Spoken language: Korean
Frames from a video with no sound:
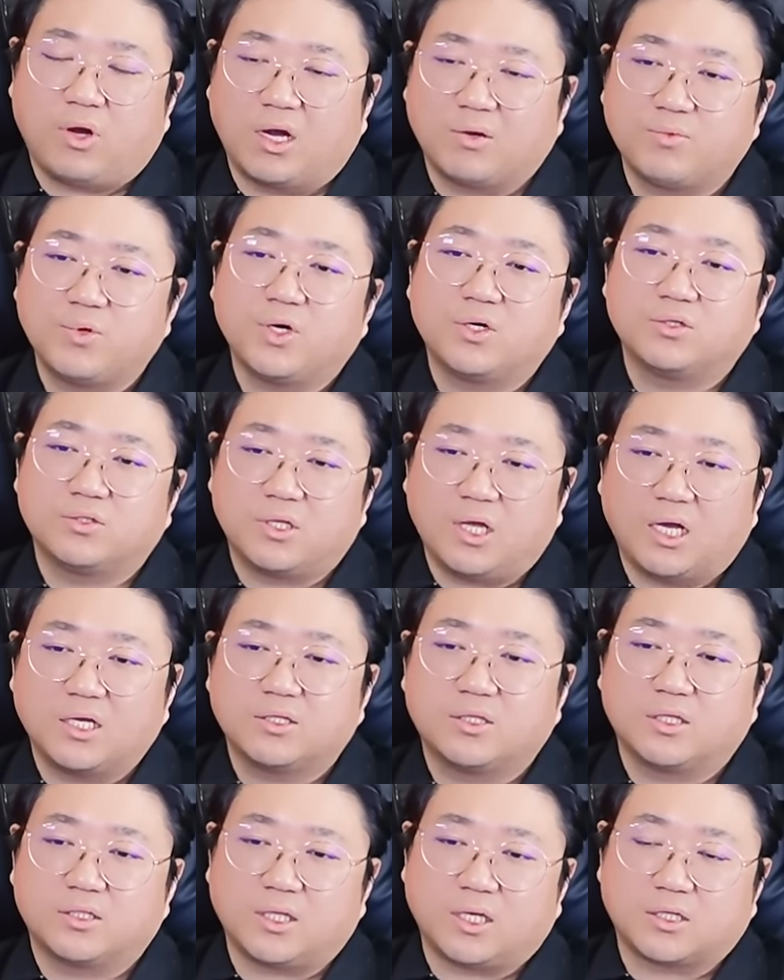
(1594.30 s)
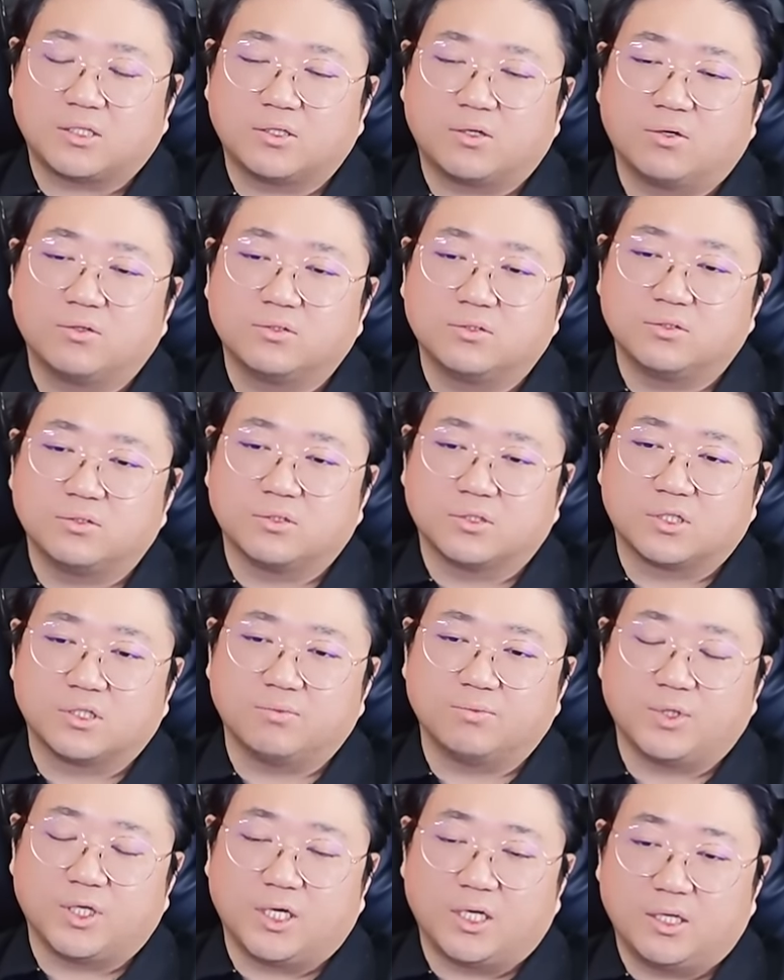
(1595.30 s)
광명은 나한테 딱 그런
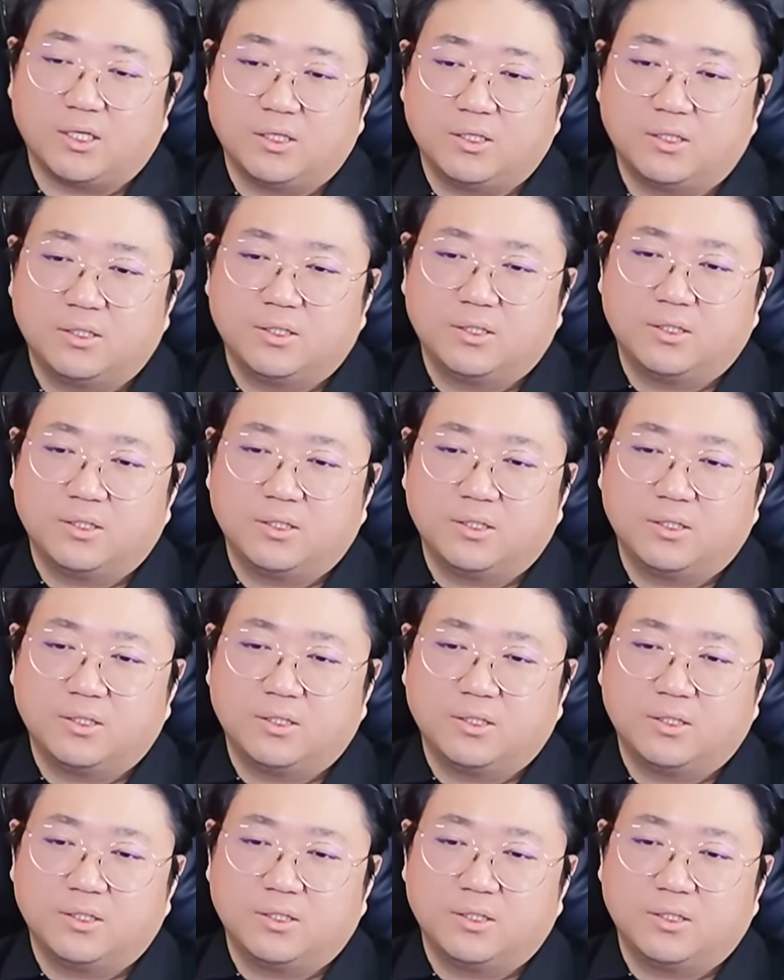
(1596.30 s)
느낌이야